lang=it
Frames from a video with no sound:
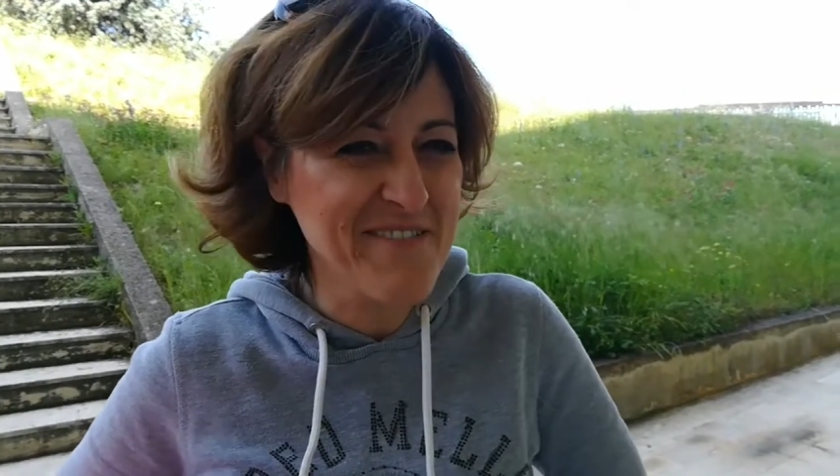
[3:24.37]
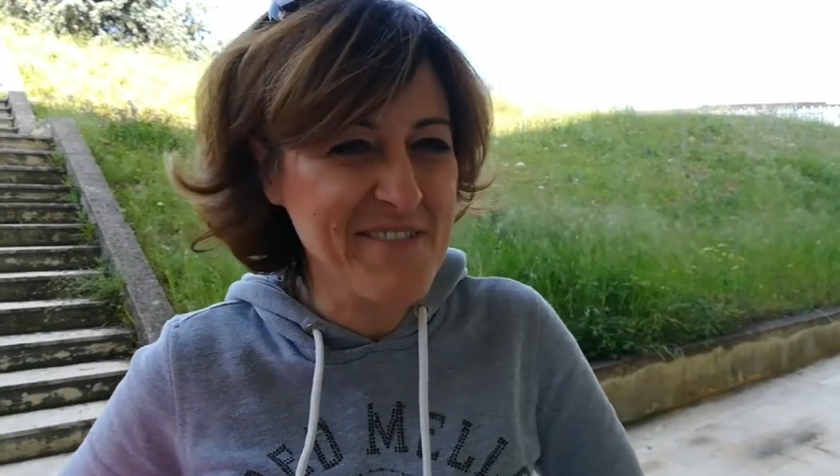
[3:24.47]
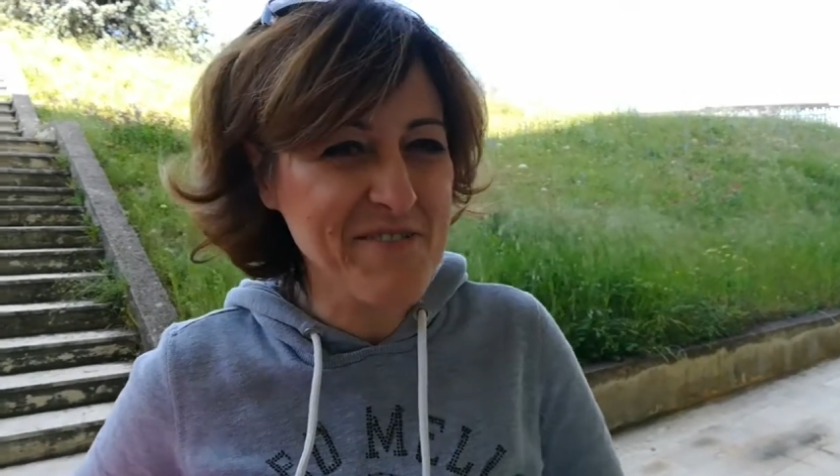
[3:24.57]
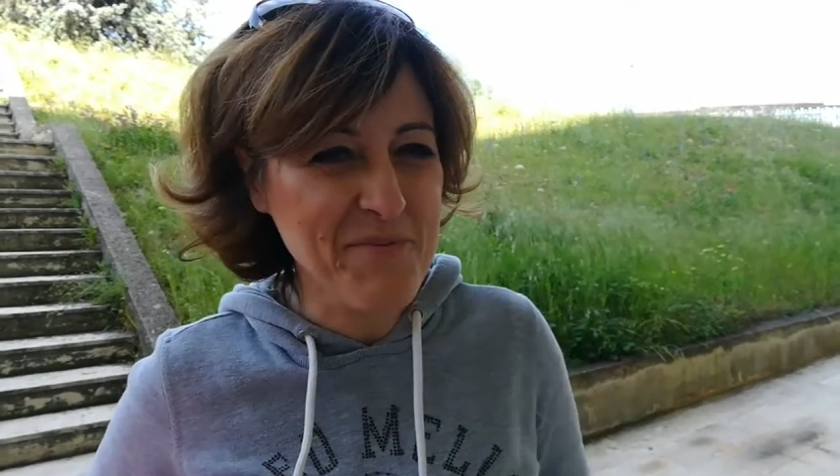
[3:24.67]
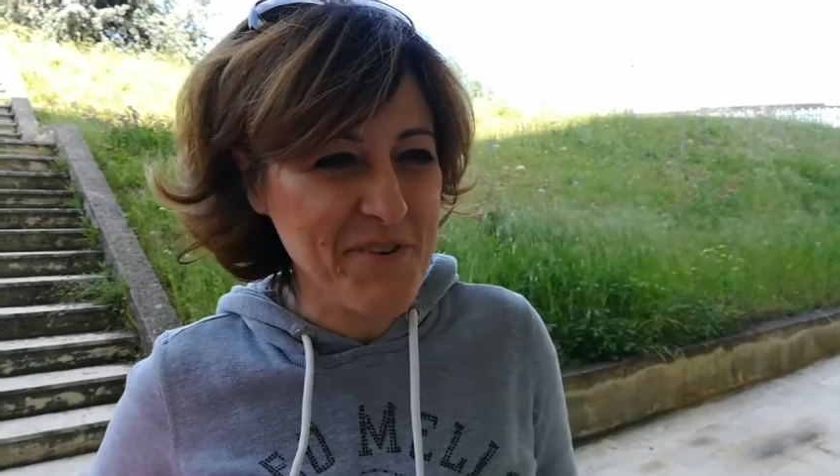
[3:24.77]

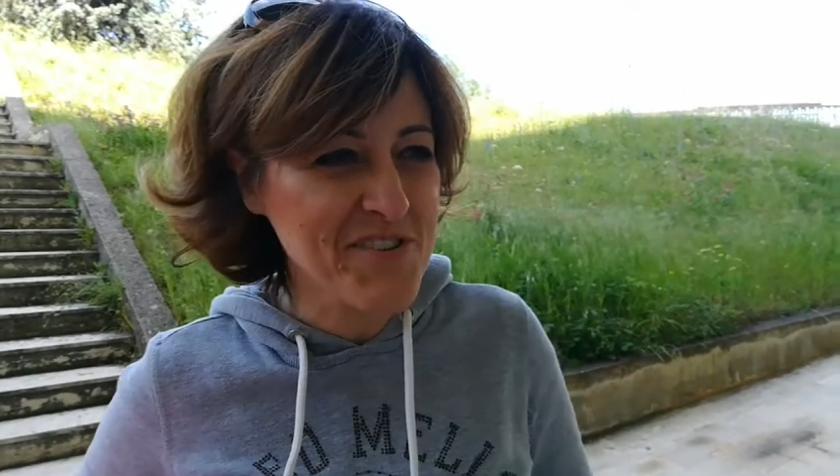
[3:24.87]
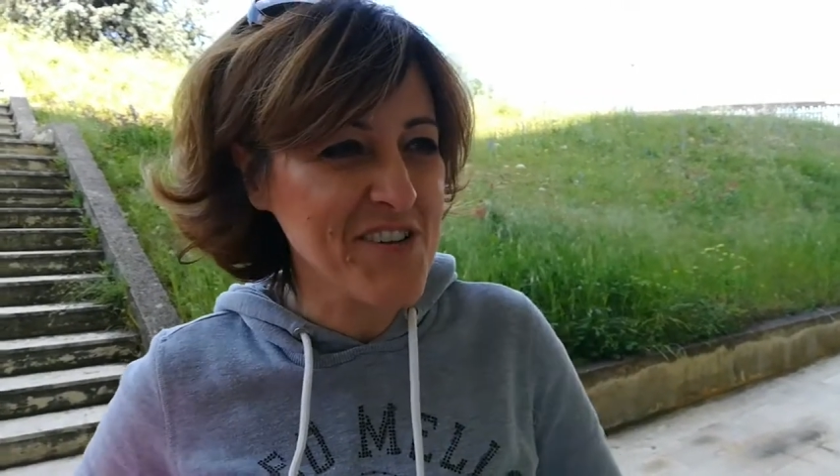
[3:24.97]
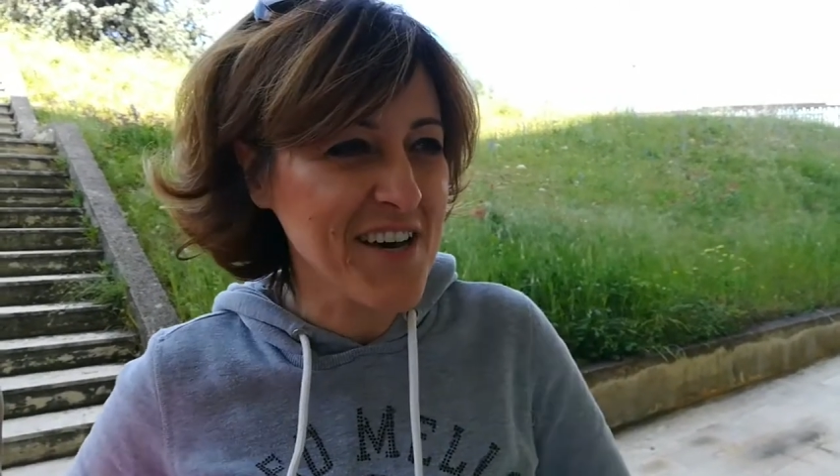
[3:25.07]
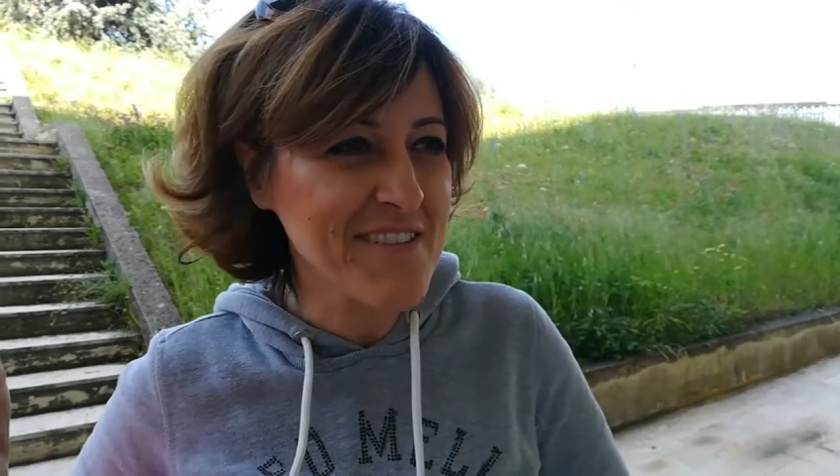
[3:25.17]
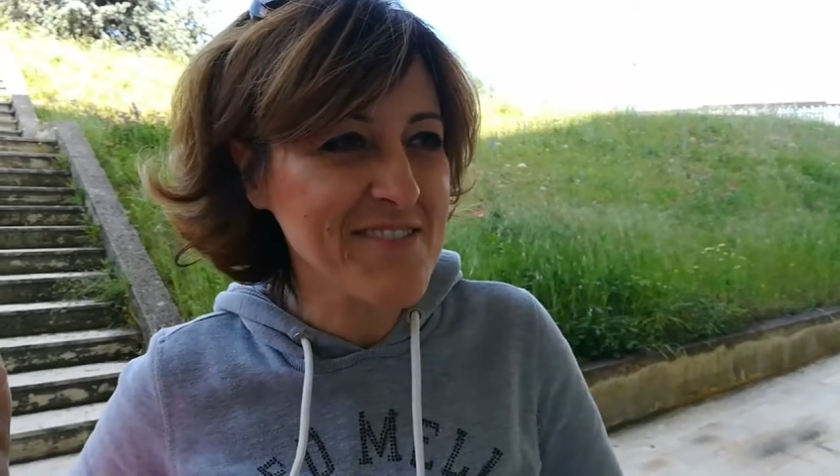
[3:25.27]
questo
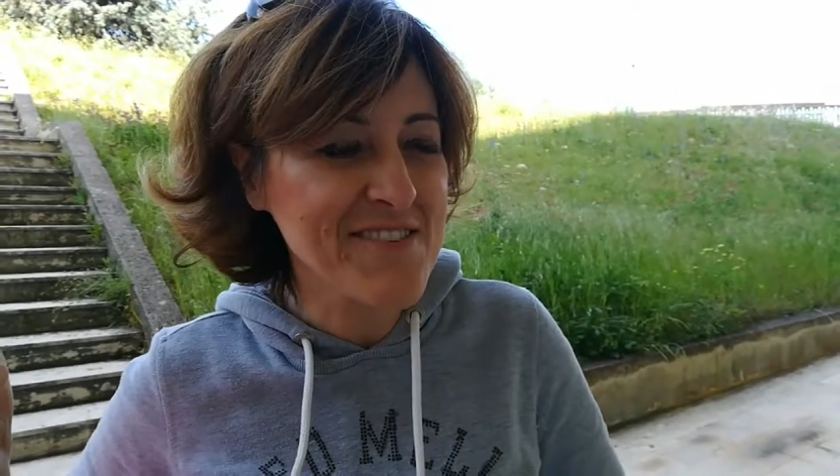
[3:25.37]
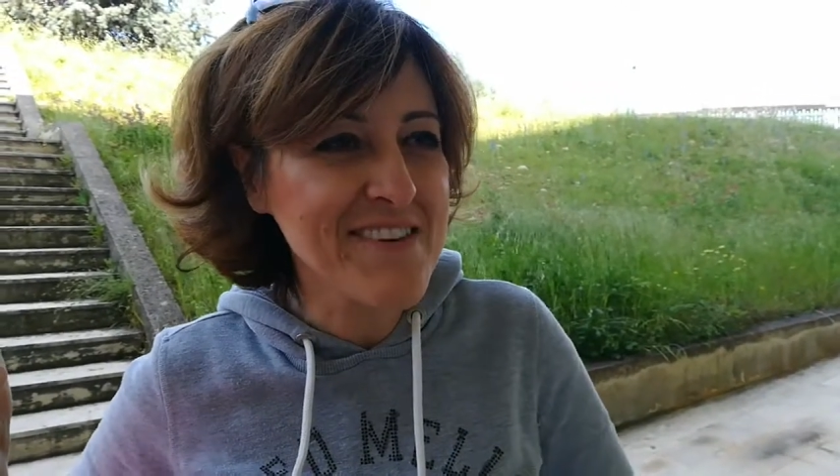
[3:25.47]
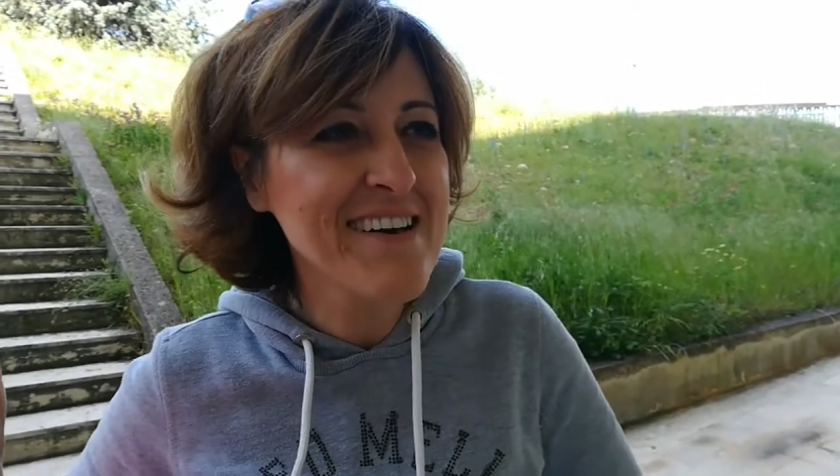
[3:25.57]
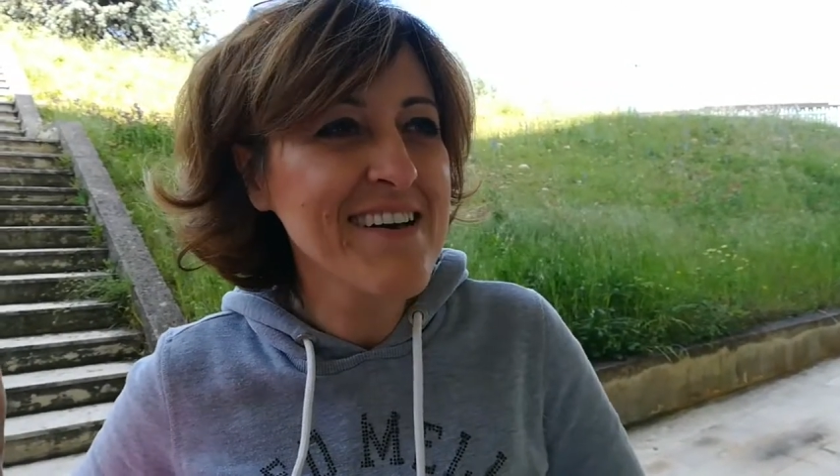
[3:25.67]
progetto